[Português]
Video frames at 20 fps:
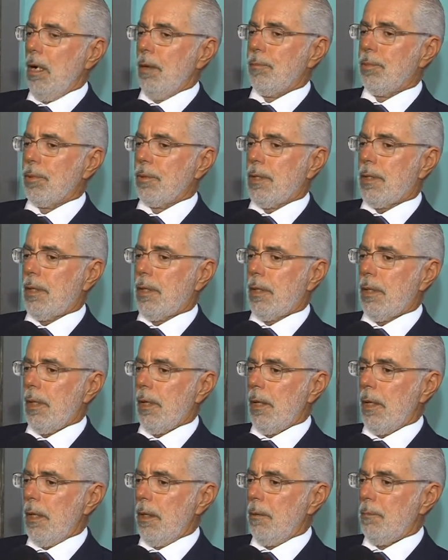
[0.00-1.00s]

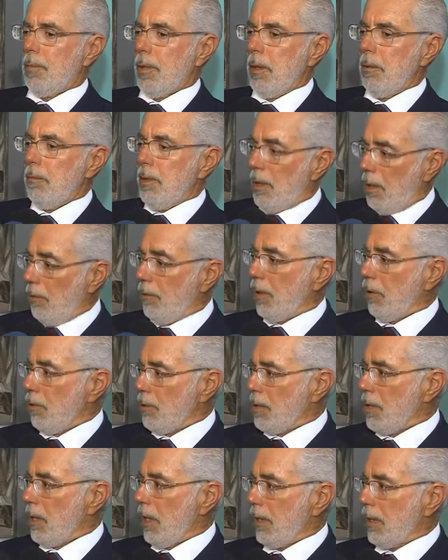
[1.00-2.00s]
porque imprimia
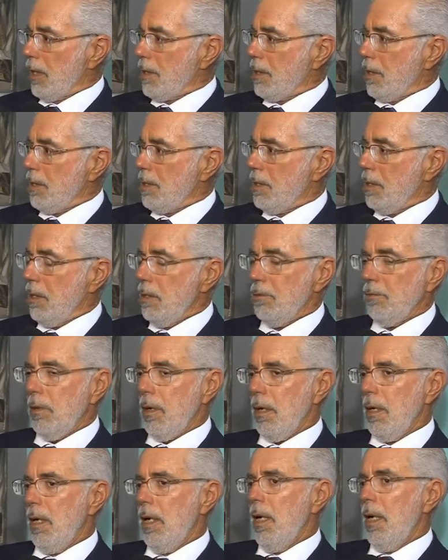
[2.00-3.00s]
velocidade
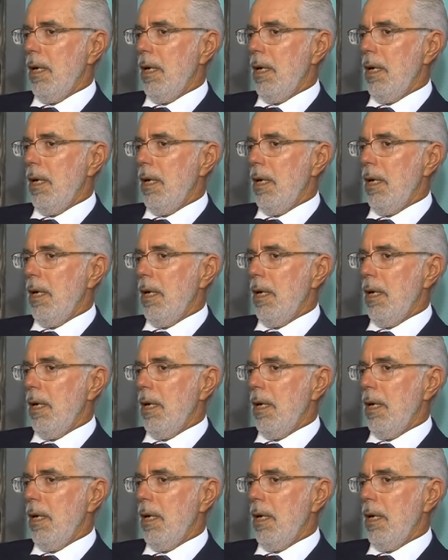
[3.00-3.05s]
excessiva